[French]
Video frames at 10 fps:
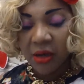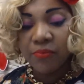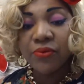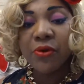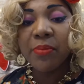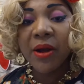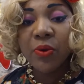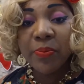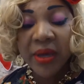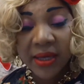pour ne pas
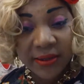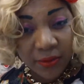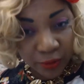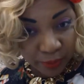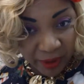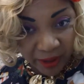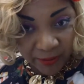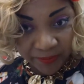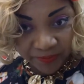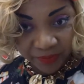louper son repas
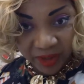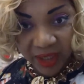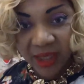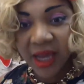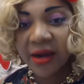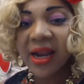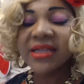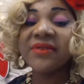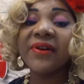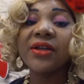et qui est
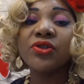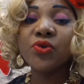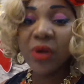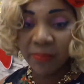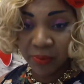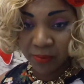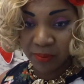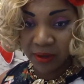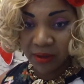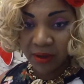relative à tous les peuples.